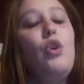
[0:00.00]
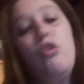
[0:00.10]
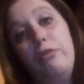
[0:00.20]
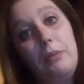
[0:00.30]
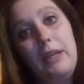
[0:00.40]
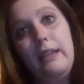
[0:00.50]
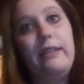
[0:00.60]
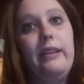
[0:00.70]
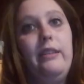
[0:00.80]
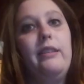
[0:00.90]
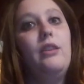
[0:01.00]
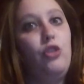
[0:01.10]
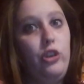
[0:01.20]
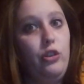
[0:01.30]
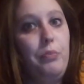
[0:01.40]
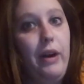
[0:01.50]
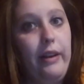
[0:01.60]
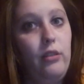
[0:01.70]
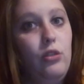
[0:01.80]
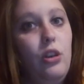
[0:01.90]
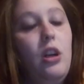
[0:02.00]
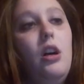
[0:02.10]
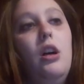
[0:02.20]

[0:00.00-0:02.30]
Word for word: Ovviamente, intanto che io parlo,